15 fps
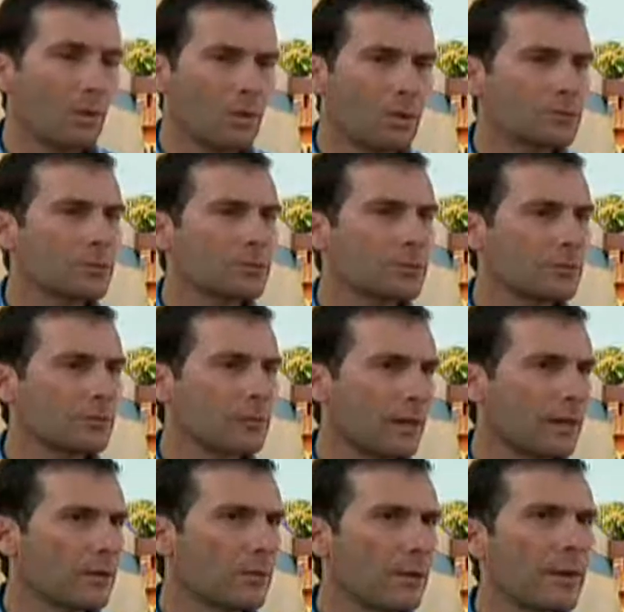O objetivo
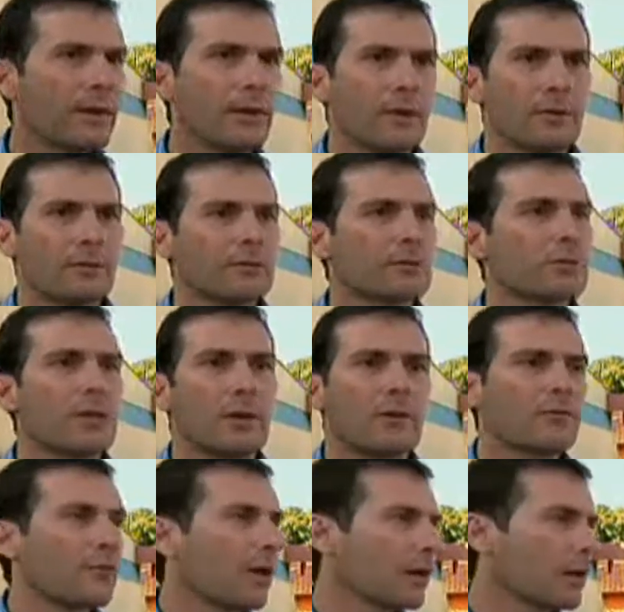dela não é
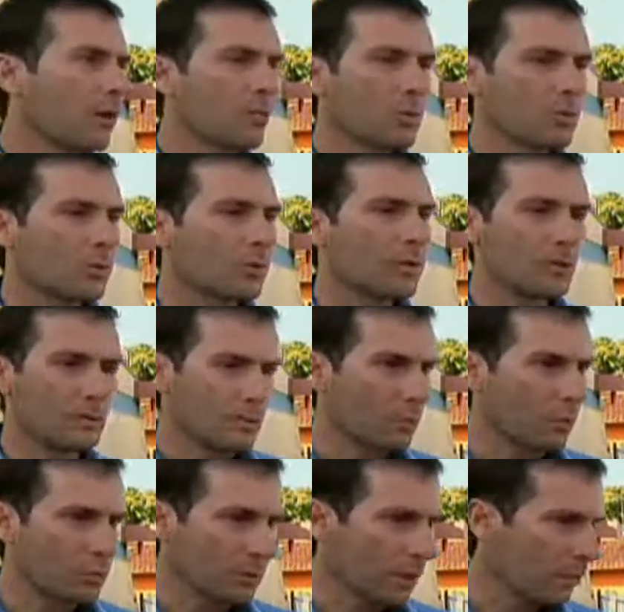você flagrar o motorista e
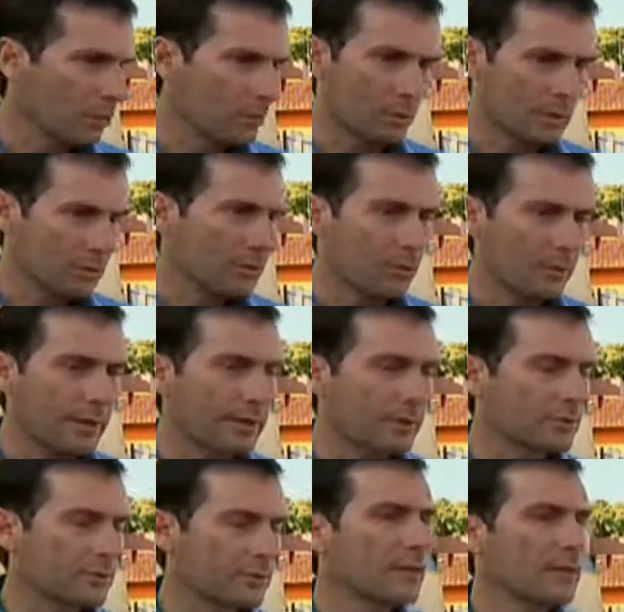multar o motorista, não, não é
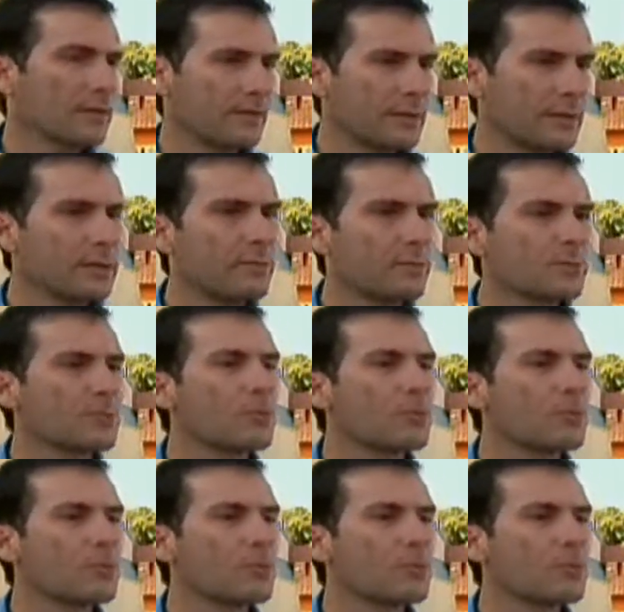isso. Na verdade, é você